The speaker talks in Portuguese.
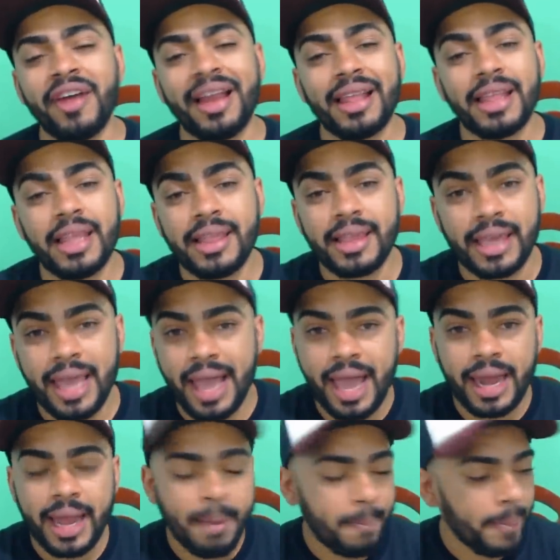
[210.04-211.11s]
que falar desse
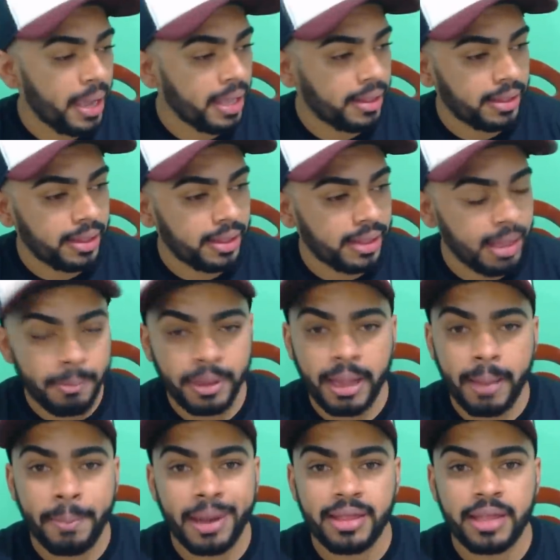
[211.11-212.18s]
cara, rapaz, que sempre
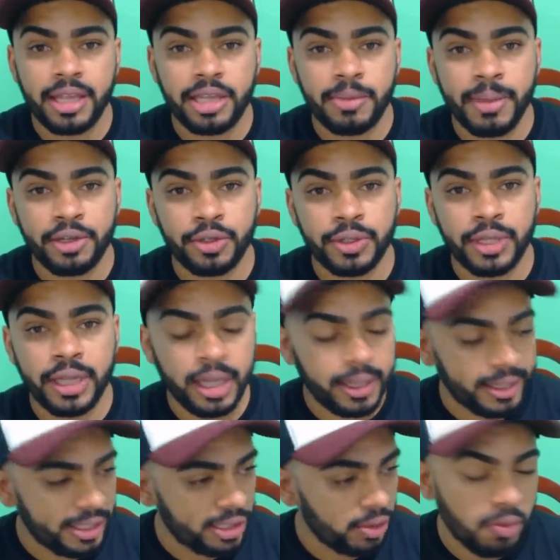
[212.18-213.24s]
tá presente me
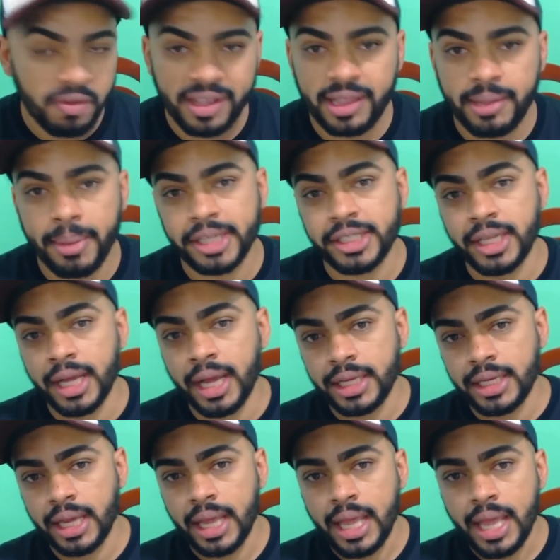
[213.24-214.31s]
ajudando. A gente conversa
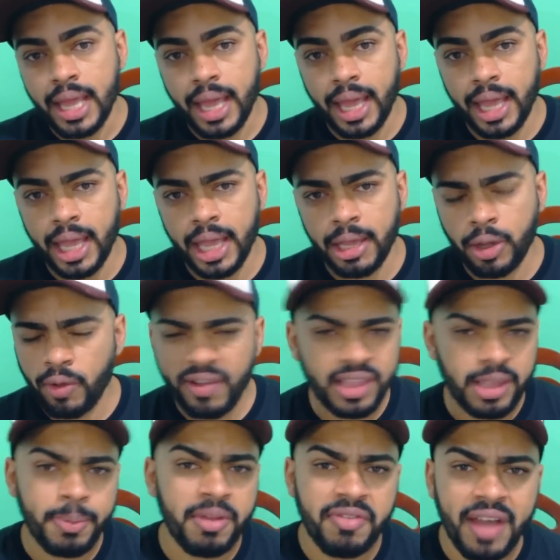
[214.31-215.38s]
bastante é, em
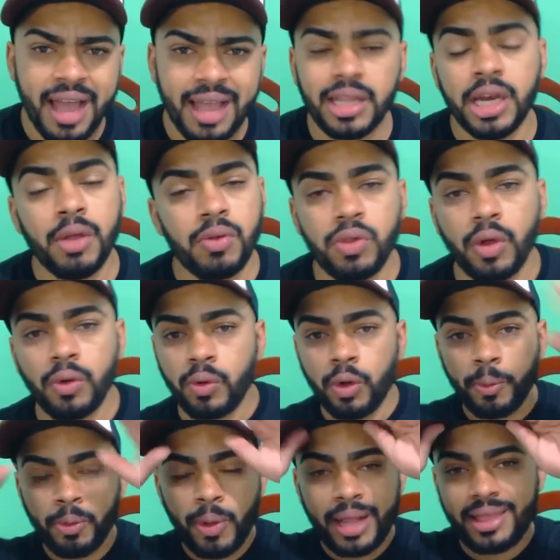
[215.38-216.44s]
conversa privada, não só no
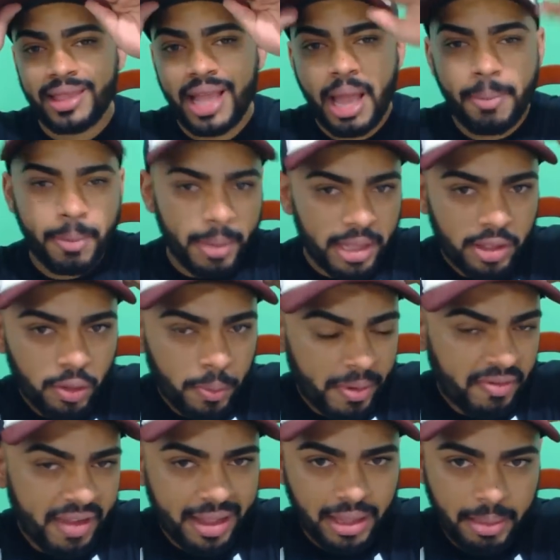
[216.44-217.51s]
grupo do WhatsApp, mas no
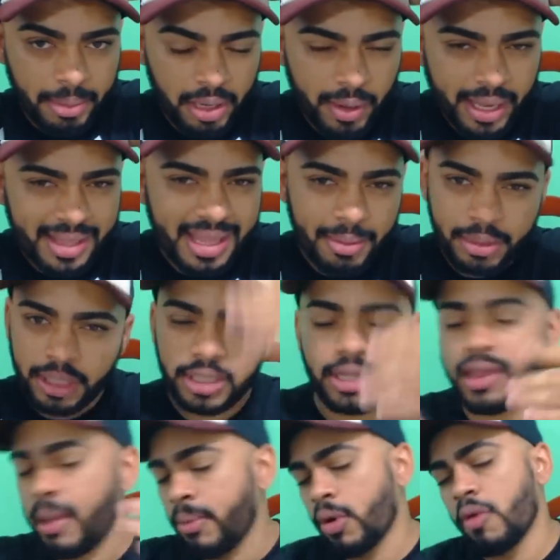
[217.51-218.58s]
privado também no WhatsApp a
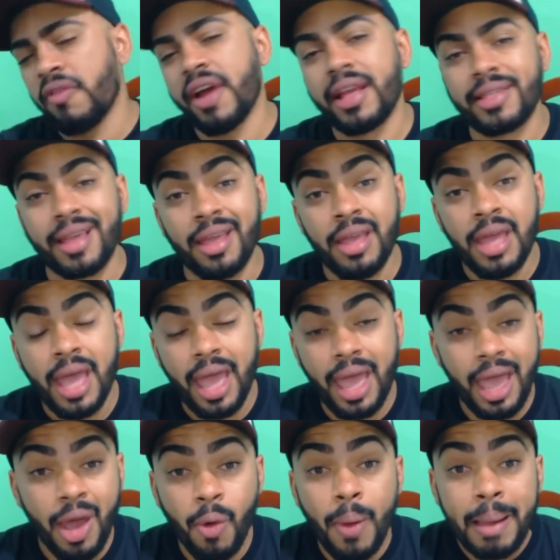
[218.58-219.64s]
gente sempre conversa.
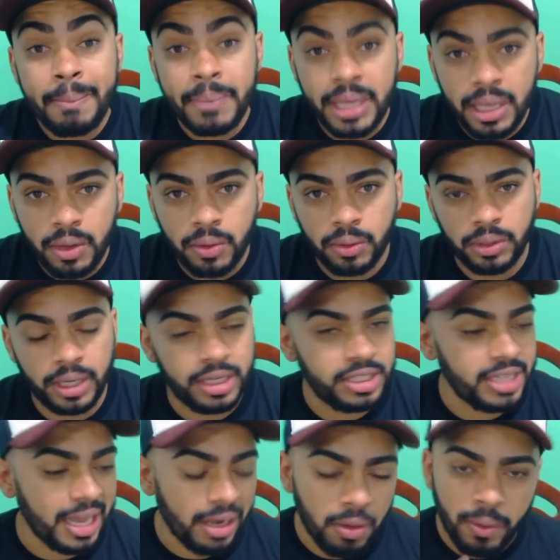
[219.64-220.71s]
É um amigo, ele
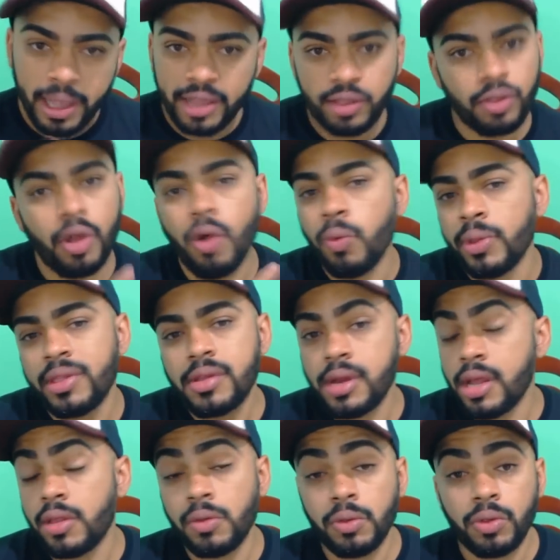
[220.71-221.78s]
já não é só um
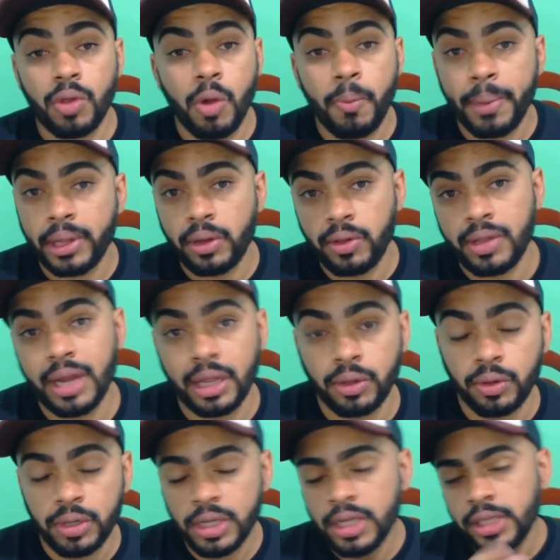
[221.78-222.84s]
inscrito, só um
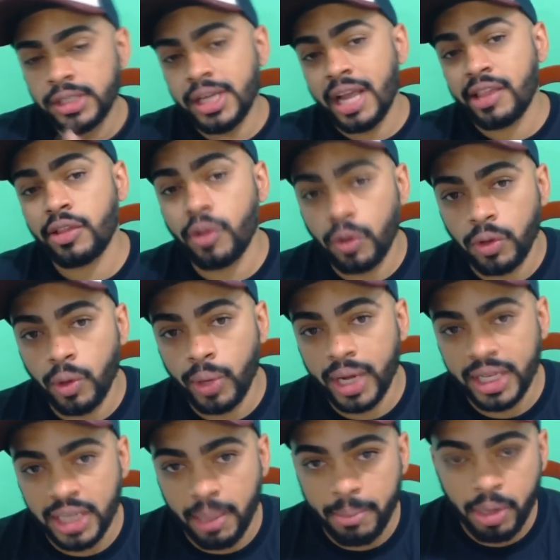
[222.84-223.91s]
patrocinador, já se tornou um
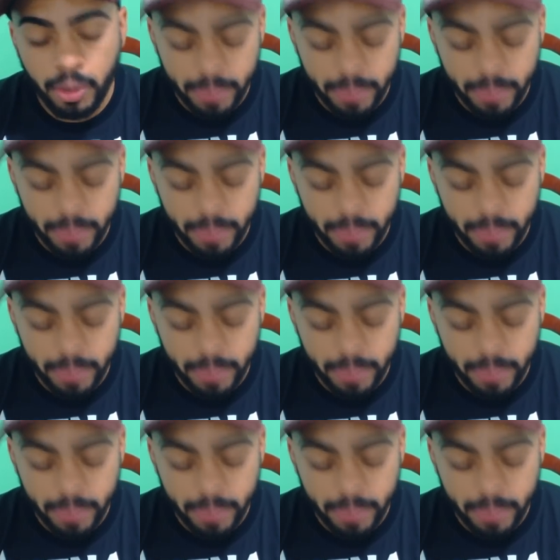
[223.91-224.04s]
grande